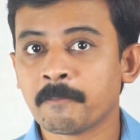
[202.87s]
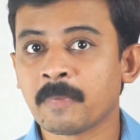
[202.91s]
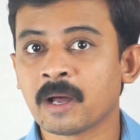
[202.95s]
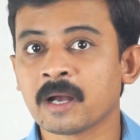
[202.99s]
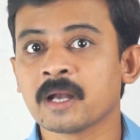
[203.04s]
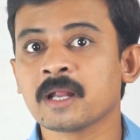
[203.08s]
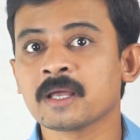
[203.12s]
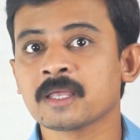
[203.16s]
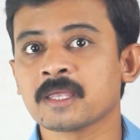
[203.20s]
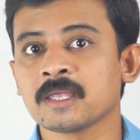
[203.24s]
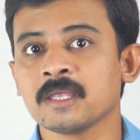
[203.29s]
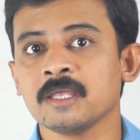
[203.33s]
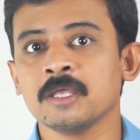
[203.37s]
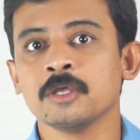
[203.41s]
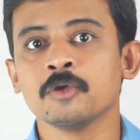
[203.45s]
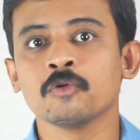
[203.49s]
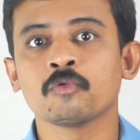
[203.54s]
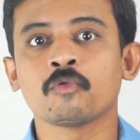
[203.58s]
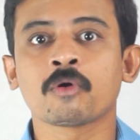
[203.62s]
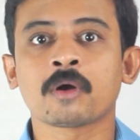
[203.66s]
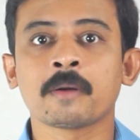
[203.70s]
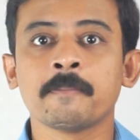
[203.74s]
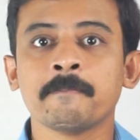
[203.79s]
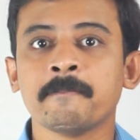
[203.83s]
మనకి
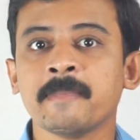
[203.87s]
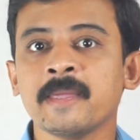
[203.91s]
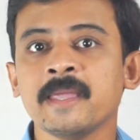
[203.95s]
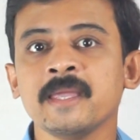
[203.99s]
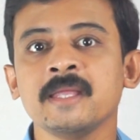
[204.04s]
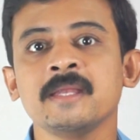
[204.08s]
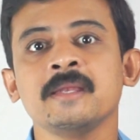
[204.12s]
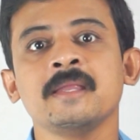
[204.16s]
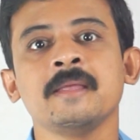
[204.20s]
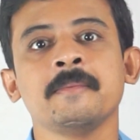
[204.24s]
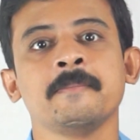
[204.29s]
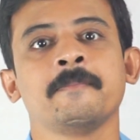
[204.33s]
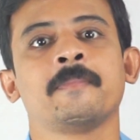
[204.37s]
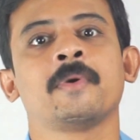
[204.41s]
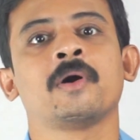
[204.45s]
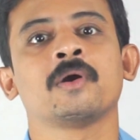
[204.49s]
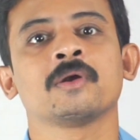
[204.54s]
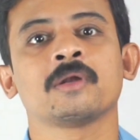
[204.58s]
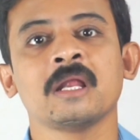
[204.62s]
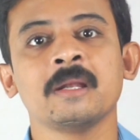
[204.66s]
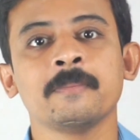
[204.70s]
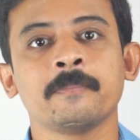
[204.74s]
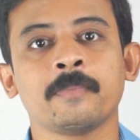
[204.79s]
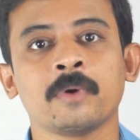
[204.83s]
ఇంకొక మెయిన్
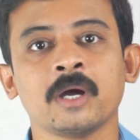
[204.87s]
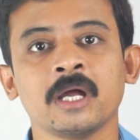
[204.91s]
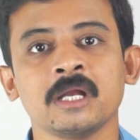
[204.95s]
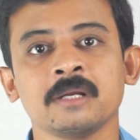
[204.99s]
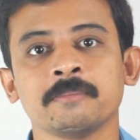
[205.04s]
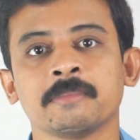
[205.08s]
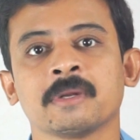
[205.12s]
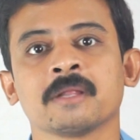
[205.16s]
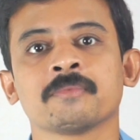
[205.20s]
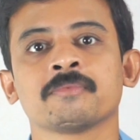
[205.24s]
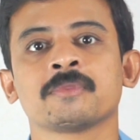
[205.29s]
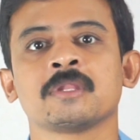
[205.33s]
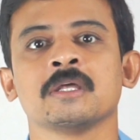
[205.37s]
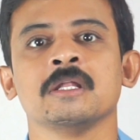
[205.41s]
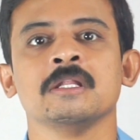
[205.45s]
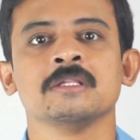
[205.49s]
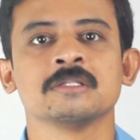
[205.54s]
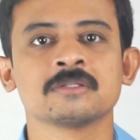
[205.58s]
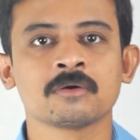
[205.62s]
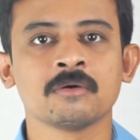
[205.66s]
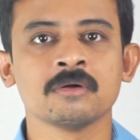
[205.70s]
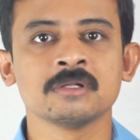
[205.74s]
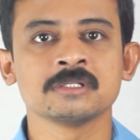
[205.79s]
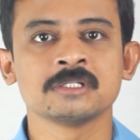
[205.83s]
ఇంపార్టెంట్ పాయింట్ మనం
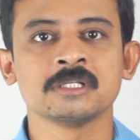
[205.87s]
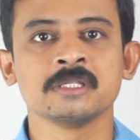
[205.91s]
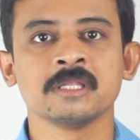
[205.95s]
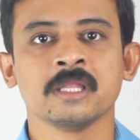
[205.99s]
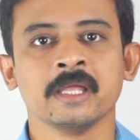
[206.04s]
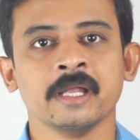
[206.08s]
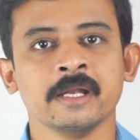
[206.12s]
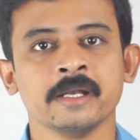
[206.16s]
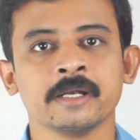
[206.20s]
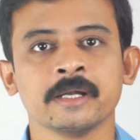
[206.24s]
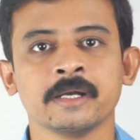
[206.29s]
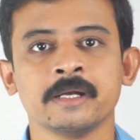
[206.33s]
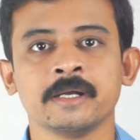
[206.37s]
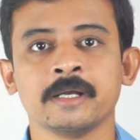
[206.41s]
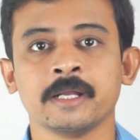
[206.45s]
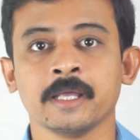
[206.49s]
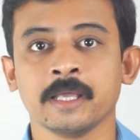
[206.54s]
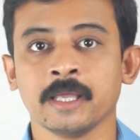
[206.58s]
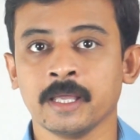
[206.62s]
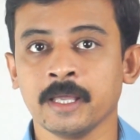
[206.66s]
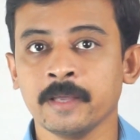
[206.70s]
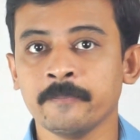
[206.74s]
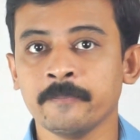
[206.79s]
తెలుసుకోవాల్సింది ఏంటంటే